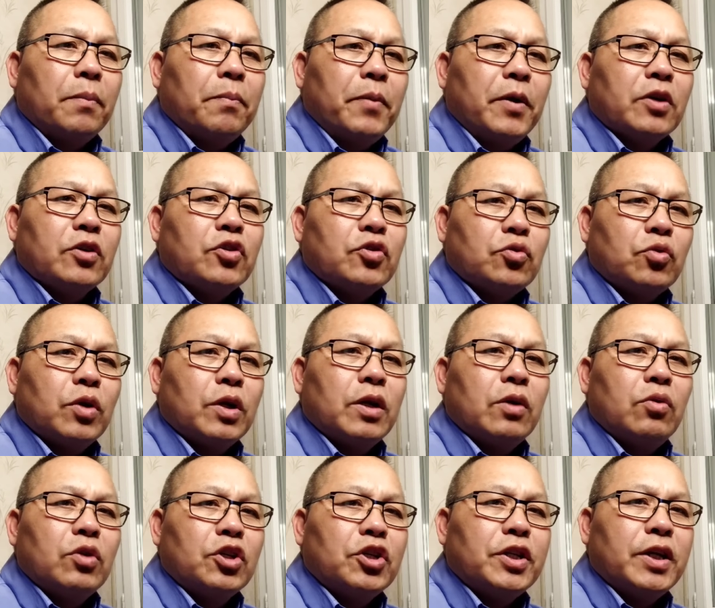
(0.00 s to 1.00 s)
cho bao số
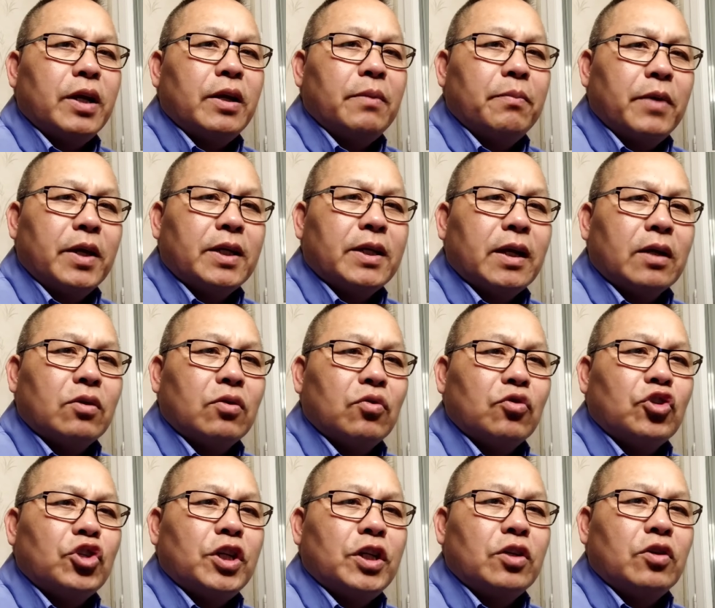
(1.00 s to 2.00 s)
là luôn xe ít mấy xe
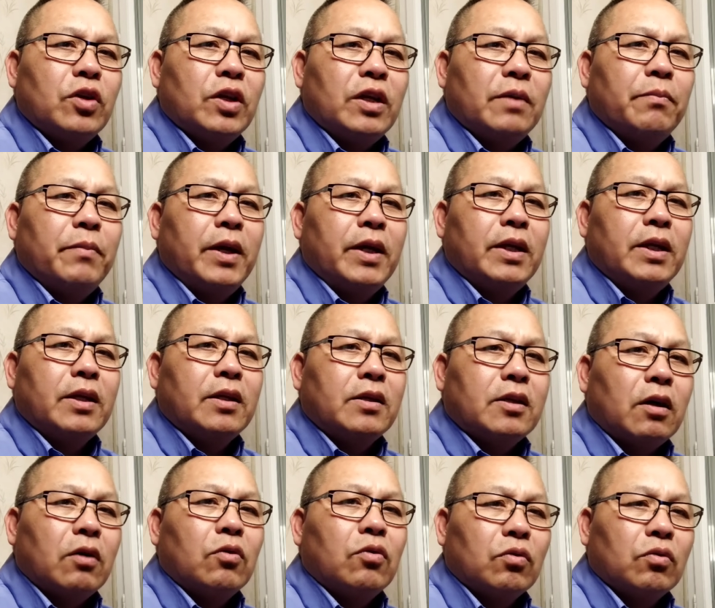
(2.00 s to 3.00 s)
chỗ chỉ cho ít mấy gì
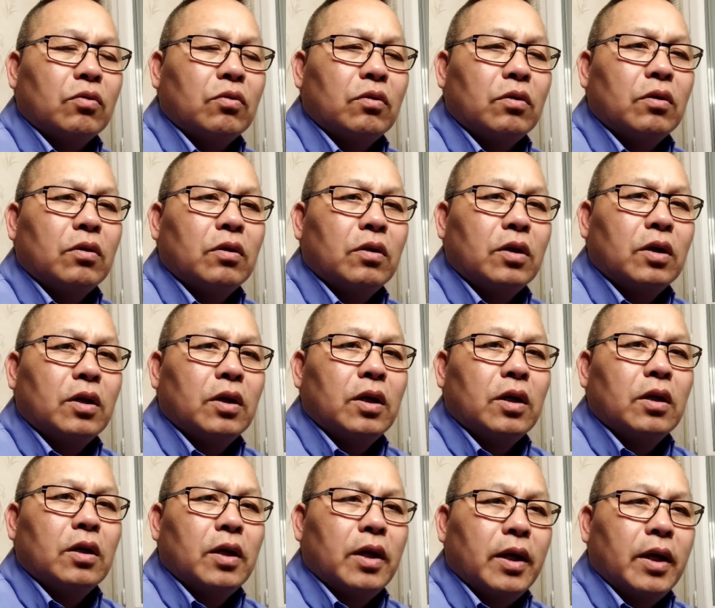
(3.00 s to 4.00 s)
chỗ
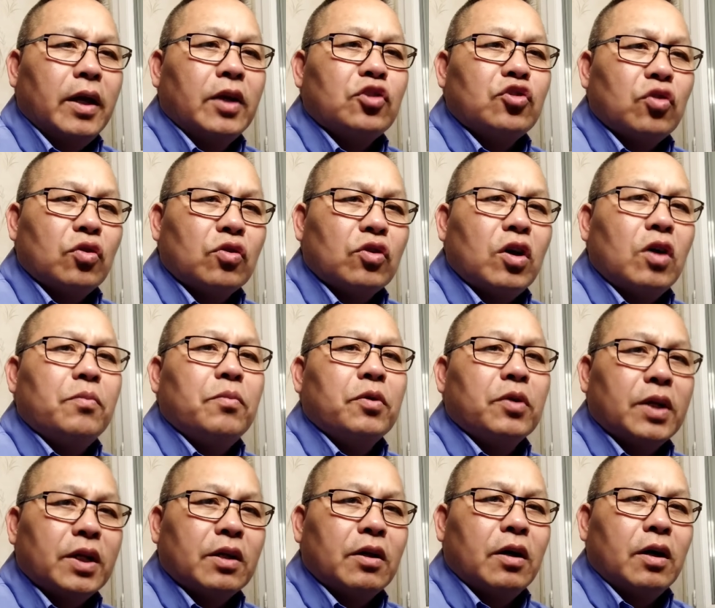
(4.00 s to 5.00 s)
ê rong có
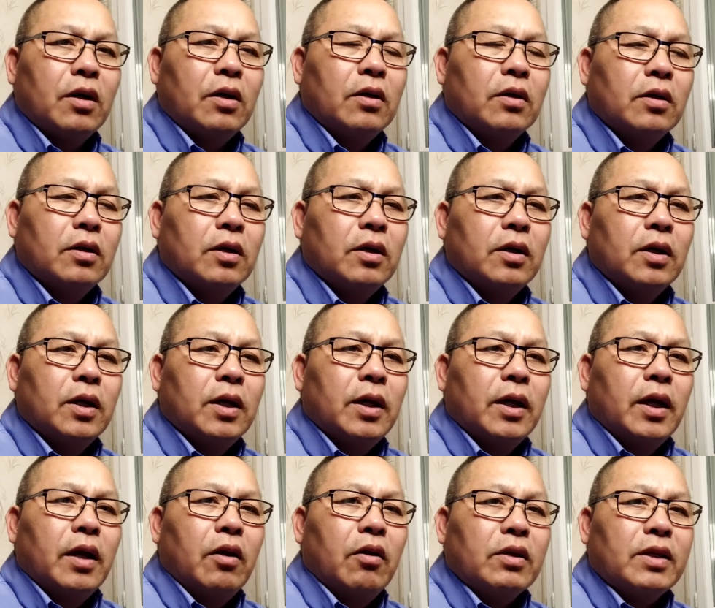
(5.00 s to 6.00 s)
một đi nó
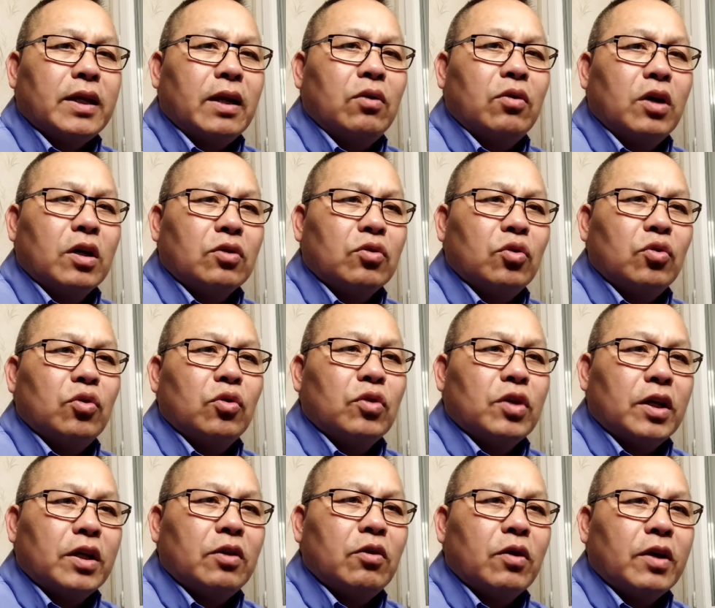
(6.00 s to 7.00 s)
ở chả lu hatu yo
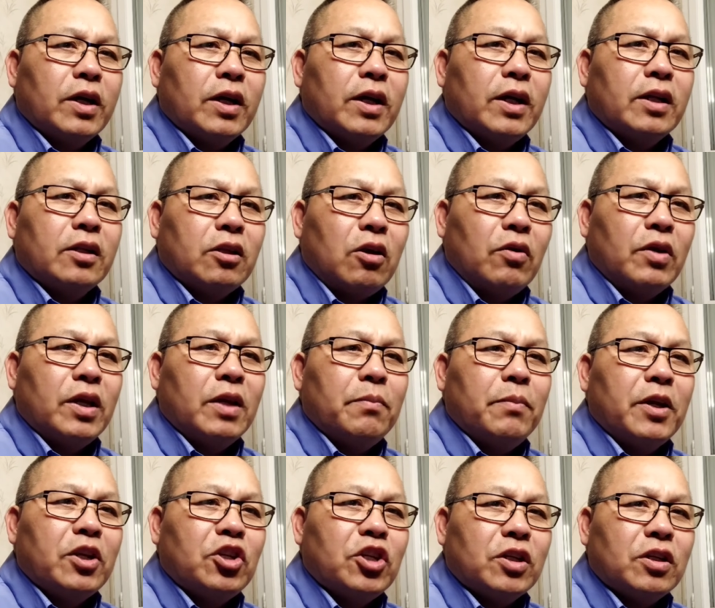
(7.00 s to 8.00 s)
chả yo kỳ tôi
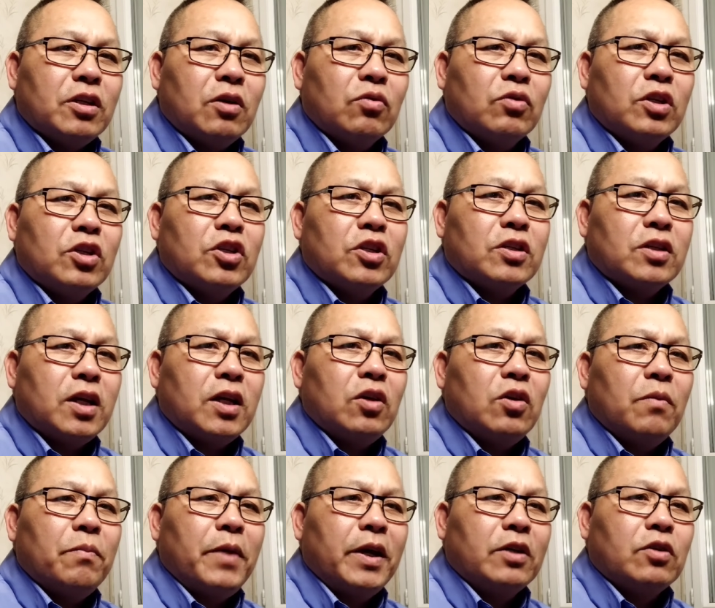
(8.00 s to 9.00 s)
mẹ chỉ chầu thì chỉ say
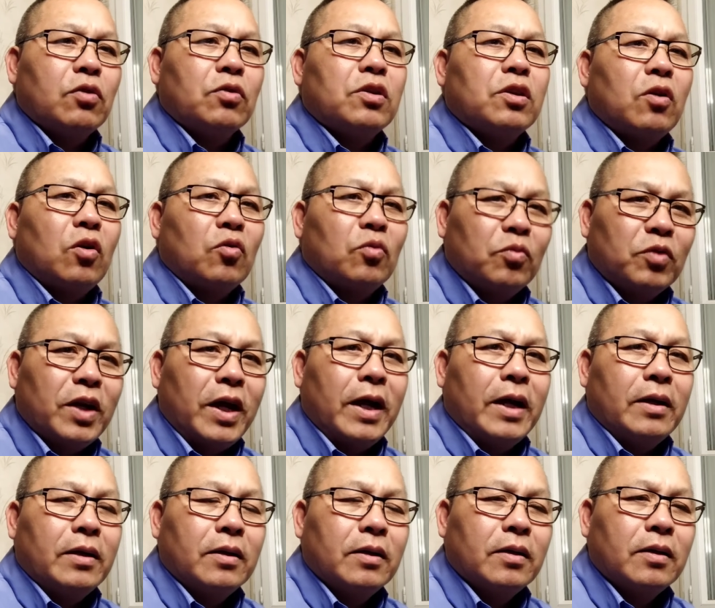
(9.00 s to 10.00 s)
yo mẹ cho mua
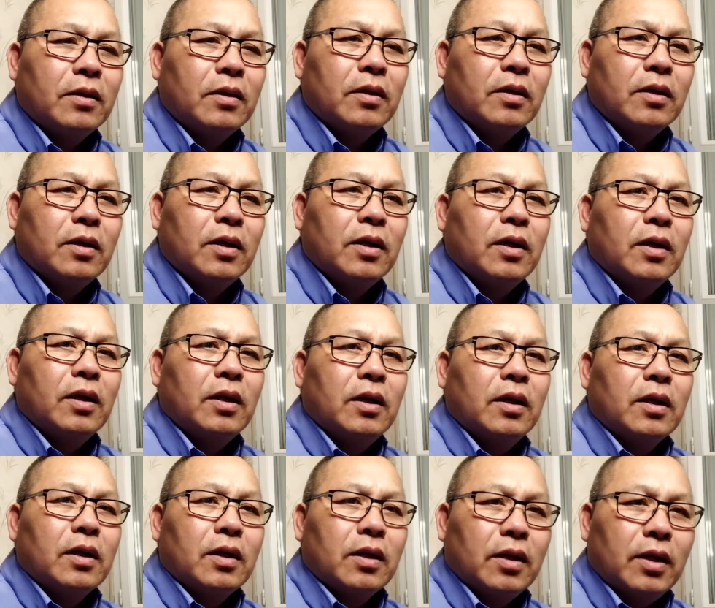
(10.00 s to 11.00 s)
là
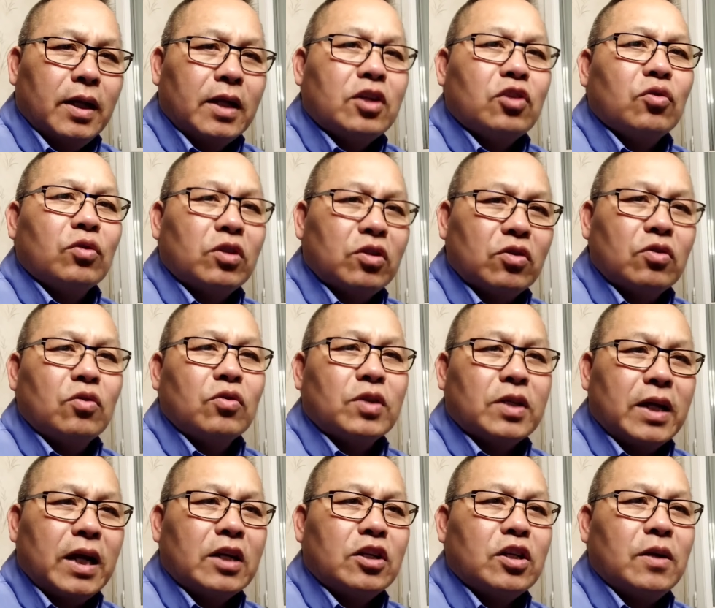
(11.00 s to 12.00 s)
nên chỗ thì trong
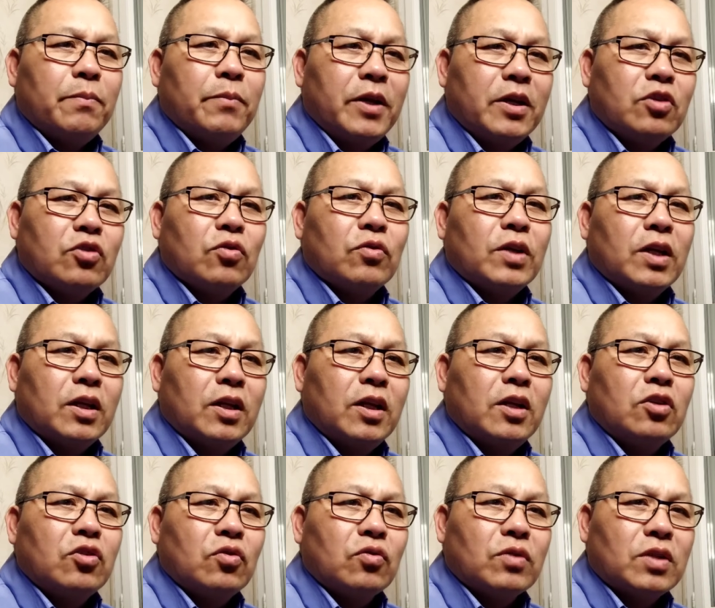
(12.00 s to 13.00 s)
xã sẽ bị trồng này
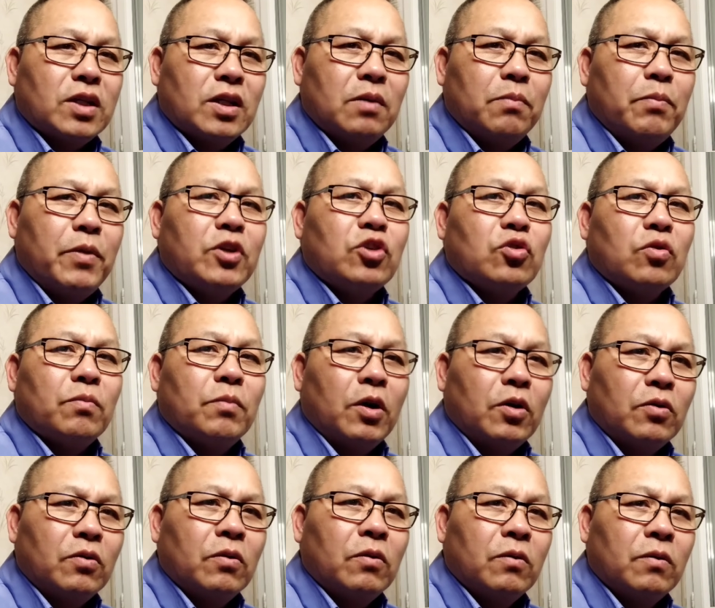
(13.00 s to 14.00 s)
thì trồng gì bị trồng
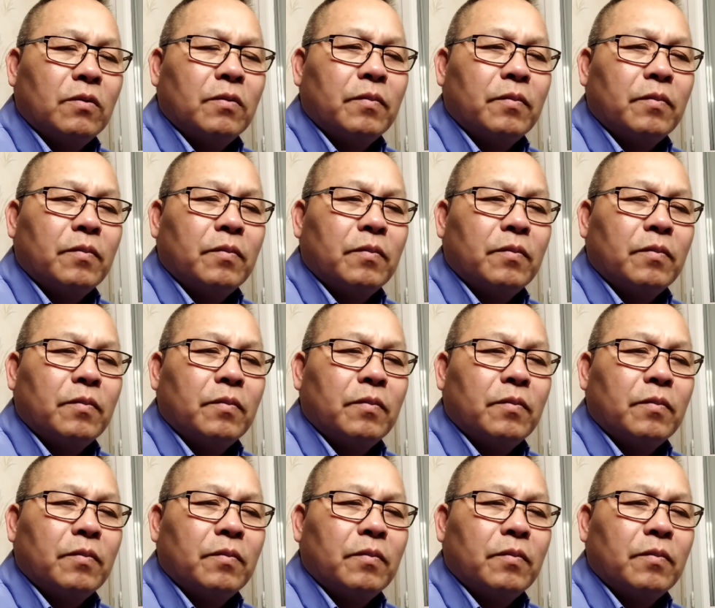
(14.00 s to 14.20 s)
mông